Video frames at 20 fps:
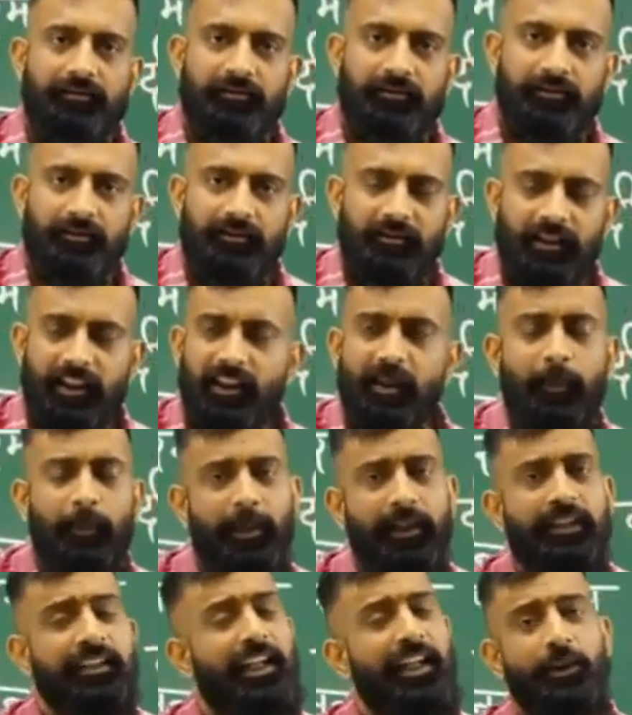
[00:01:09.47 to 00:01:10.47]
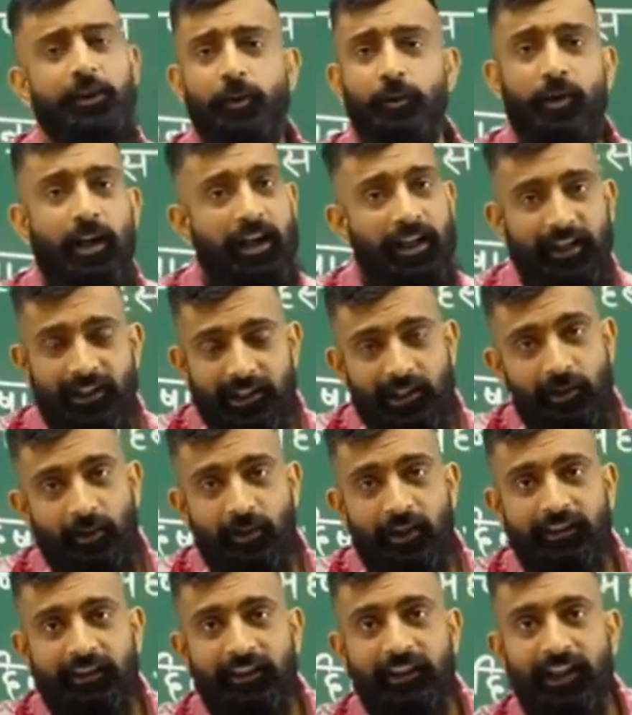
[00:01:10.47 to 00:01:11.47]
सब पैसा का जुगाड़ कैसे होगा
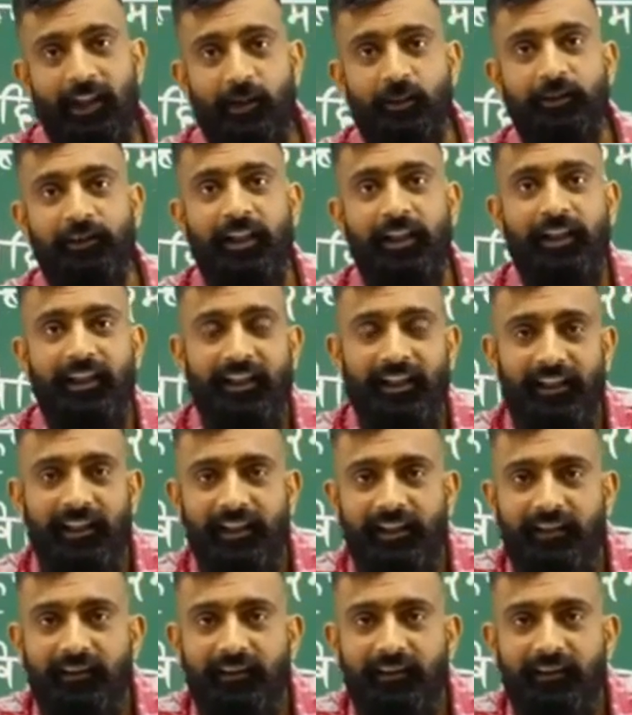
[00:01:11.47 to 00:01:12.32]
शिकागो जाने के लिए